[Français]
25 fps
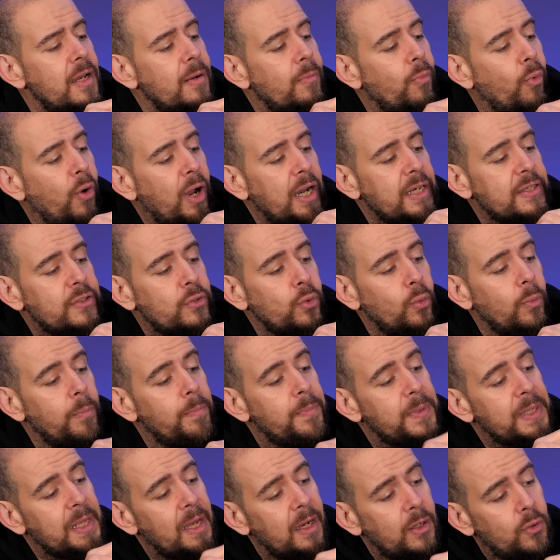Moi, elles sont
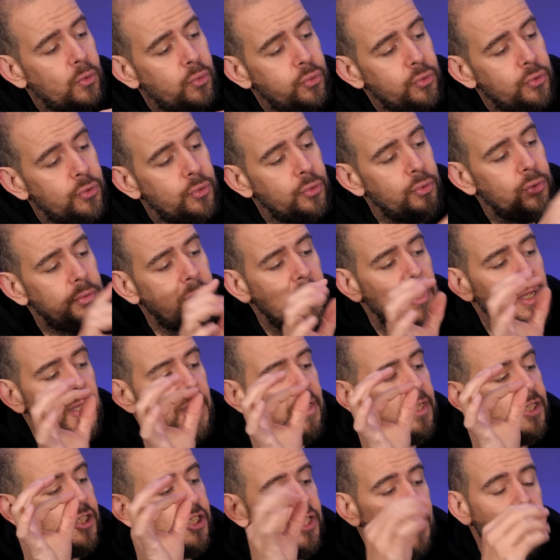bien cousues.
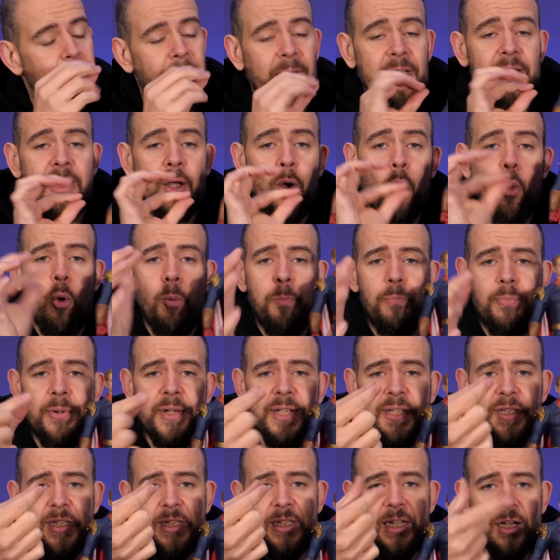J'ai pas des gros
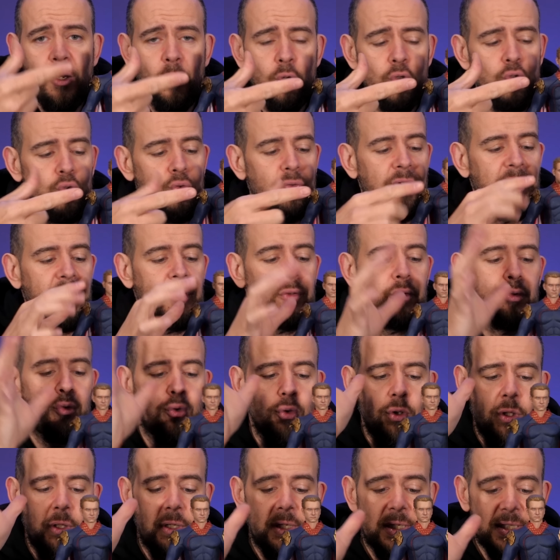plis ni des grosses
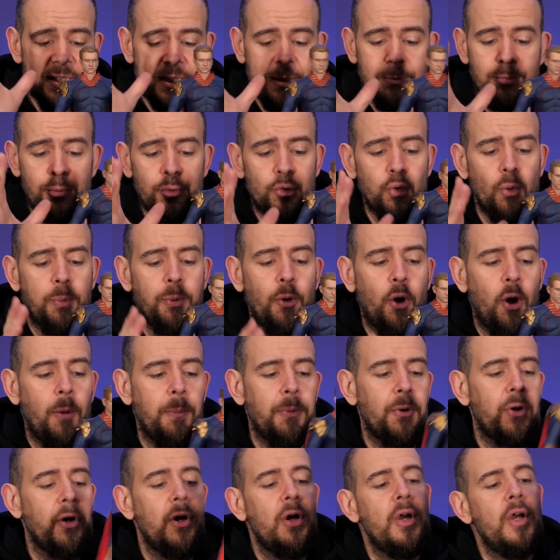ouvertures. C'est plutôt
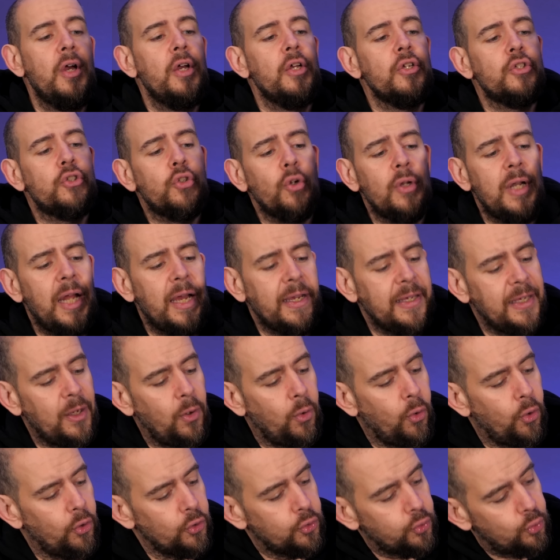propre. Sur
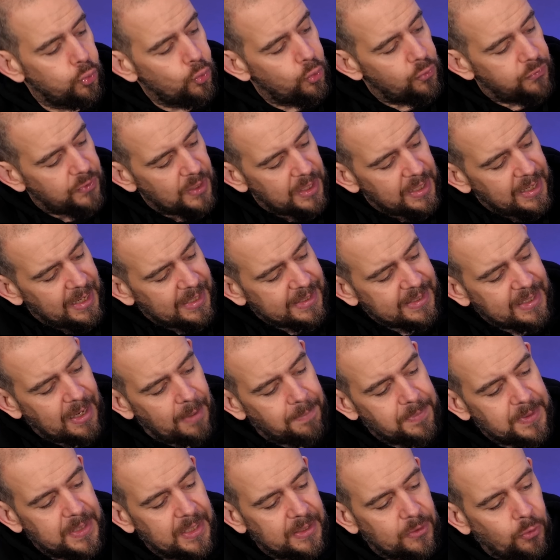l'arrière, on retrouve la
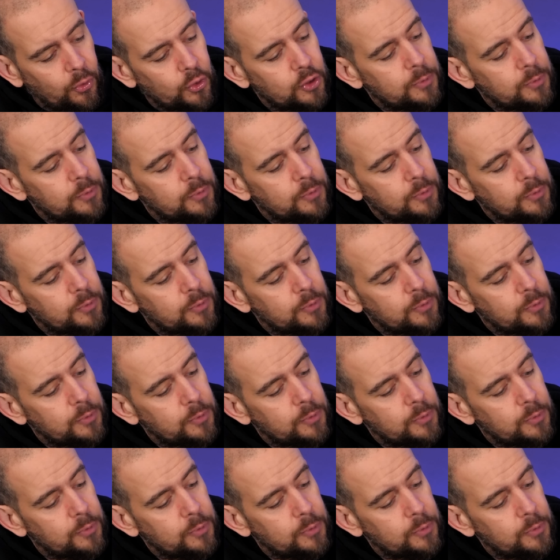cape qui est en